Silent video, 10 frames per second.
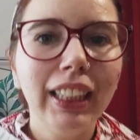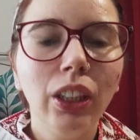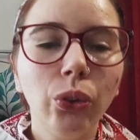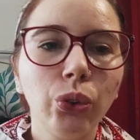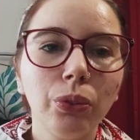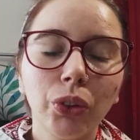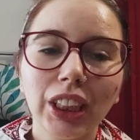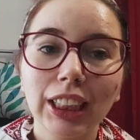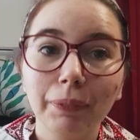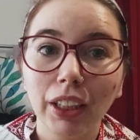Hello tout le
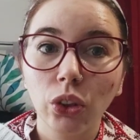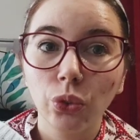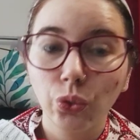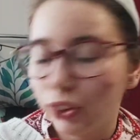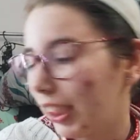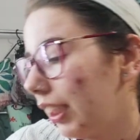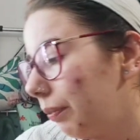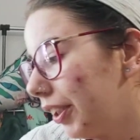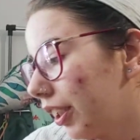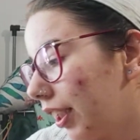monde, j'espère que vous allez
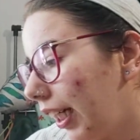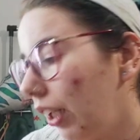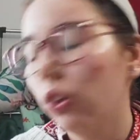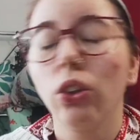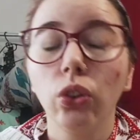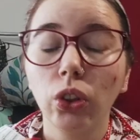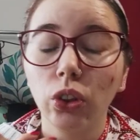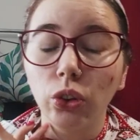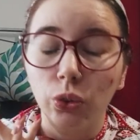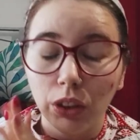bien. Alors,
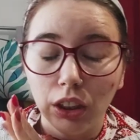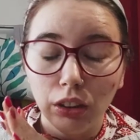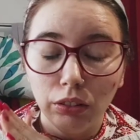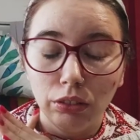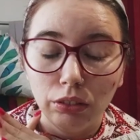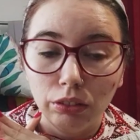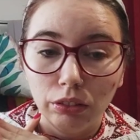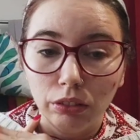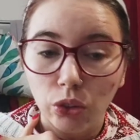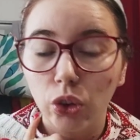aujourd'hui,
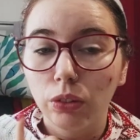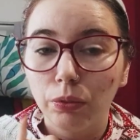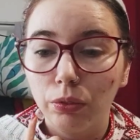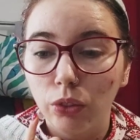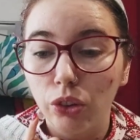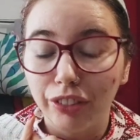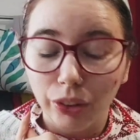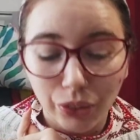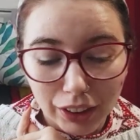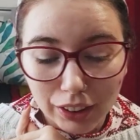nous sommes le
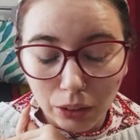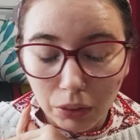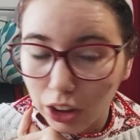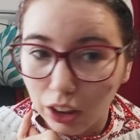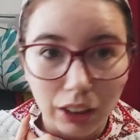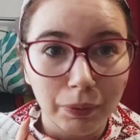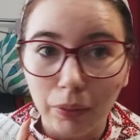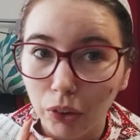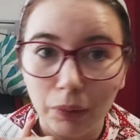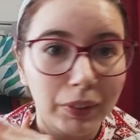22 décembre. n'arrête pas
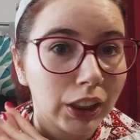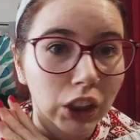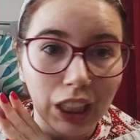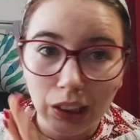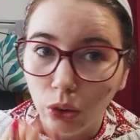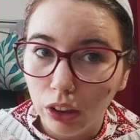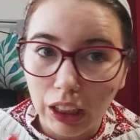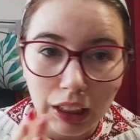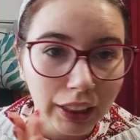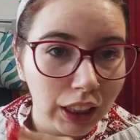de me répéter, je radote
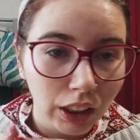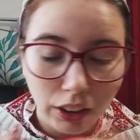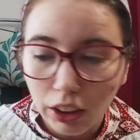là les gars.